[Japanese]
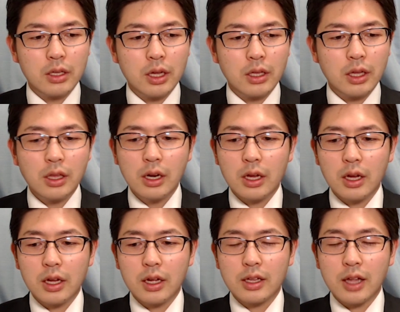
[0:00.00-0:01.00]
なんだった
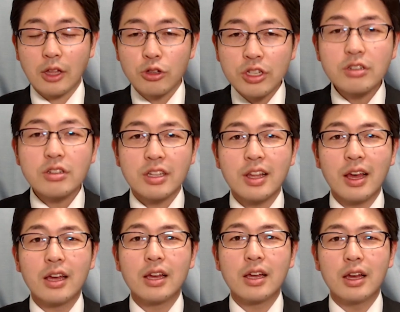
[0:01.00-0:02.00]
ら楽しくですね、
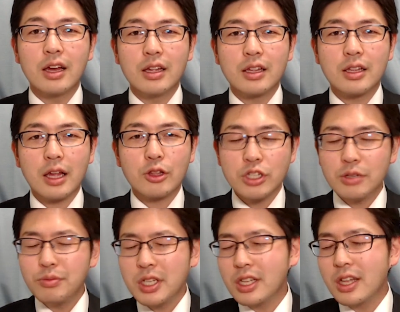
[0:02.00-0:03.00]
えー、楽
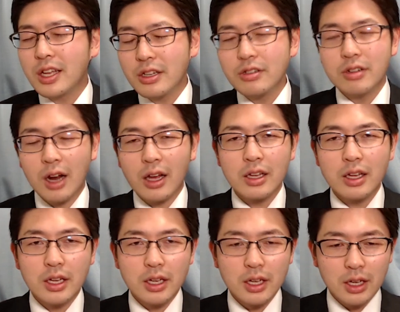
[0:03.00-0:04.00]
しみにできるぐらい、
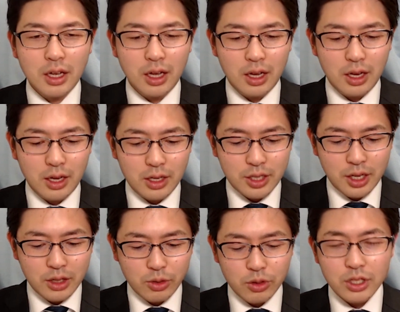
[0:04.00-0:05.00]
えー、試
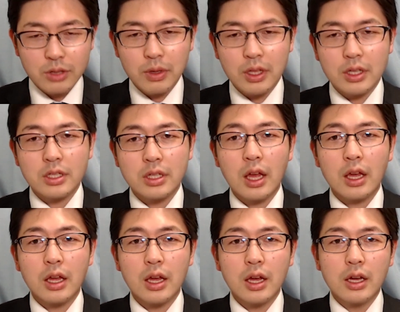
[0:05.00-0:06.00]
験当日のですね、
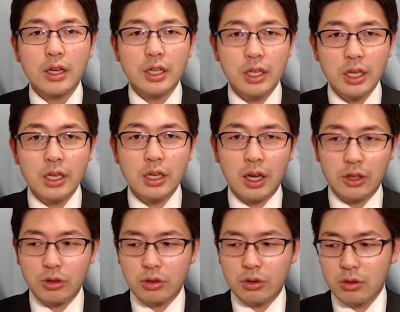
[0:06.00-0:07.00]
いい、
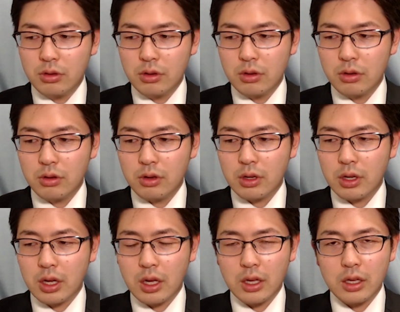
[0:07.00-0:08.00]
あの、
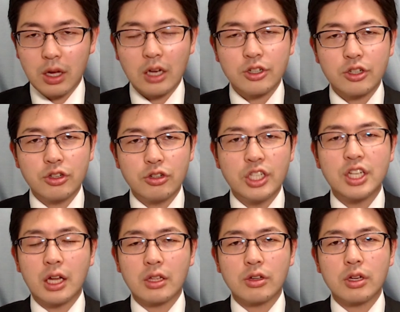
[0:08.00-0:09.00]
学習
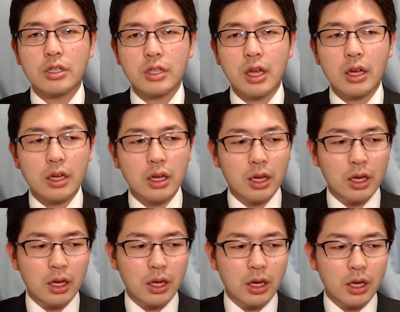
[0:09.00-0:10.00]
時間ですね、
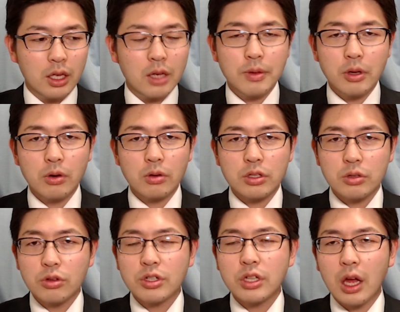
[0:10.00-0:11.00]
えー、日々を
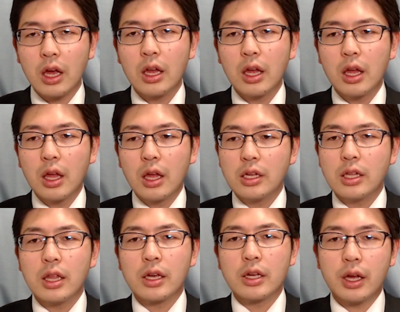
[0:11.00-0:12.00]
過ごして
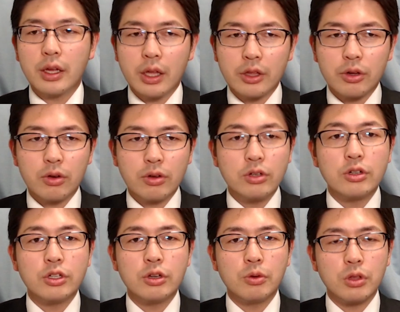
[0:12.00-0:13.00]
いただきたいなという
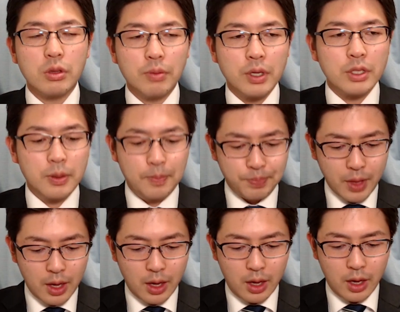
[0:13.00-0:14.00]
ふうに思ってます。
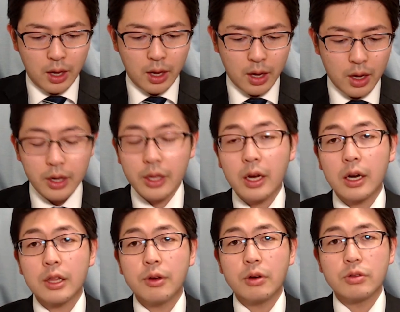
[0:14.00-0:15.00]
えー、陰な
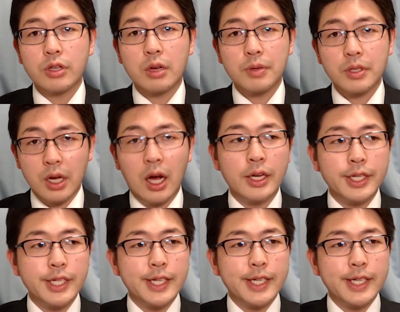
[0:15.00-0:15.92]
がらではございますが、